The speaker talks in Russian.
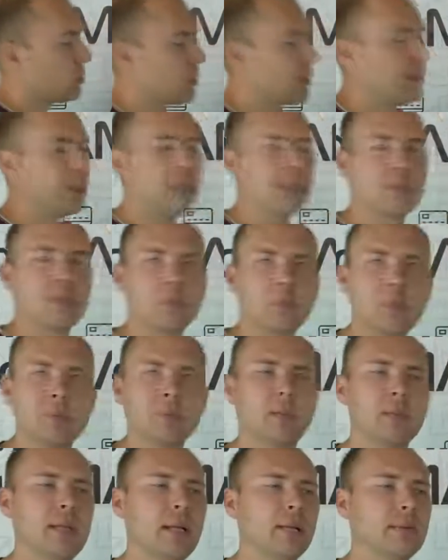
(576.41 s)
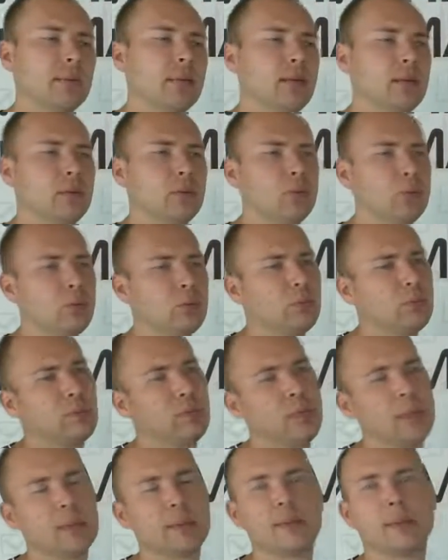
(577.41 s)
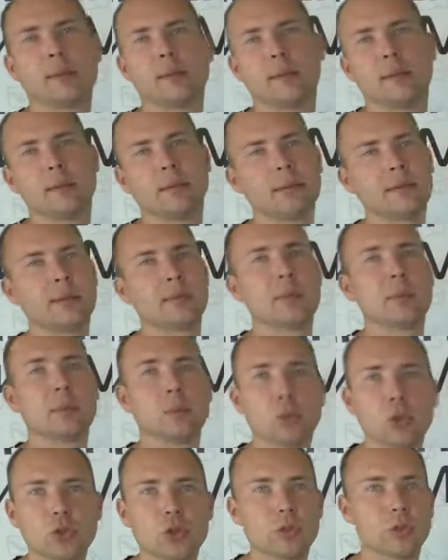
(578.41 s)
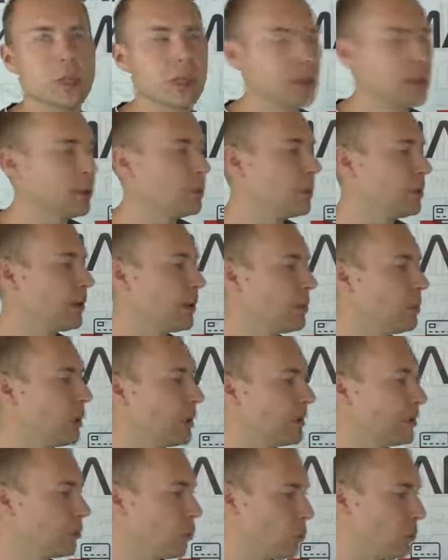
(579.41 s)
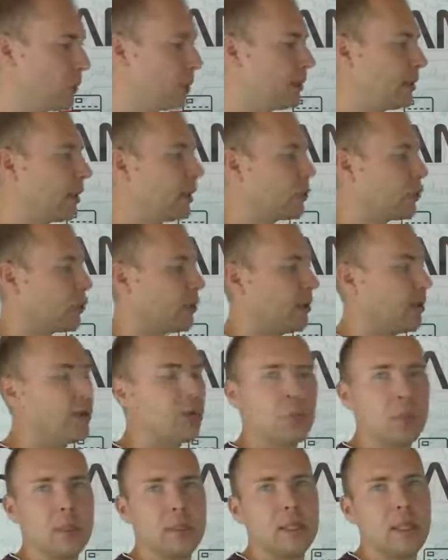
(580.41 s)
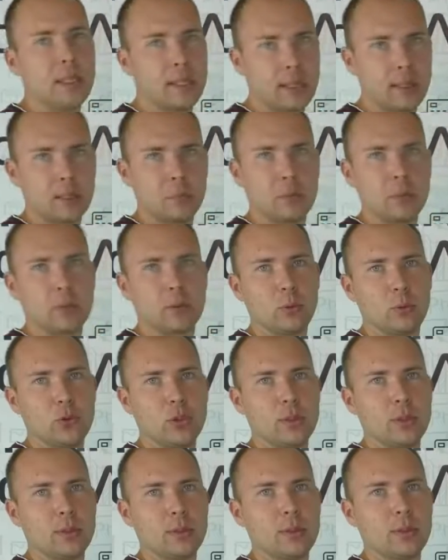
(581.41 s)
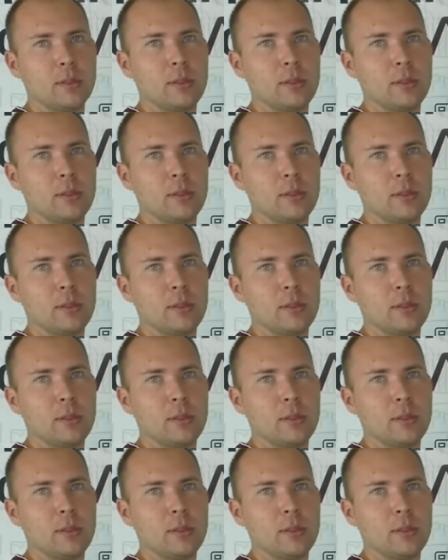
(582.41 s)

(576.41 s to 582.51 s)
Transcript: 50 посмотрели и сказали, ну, нет, это не совсем то, чем я хотел бы заниматься. Но 50 человек вполне реально подключить.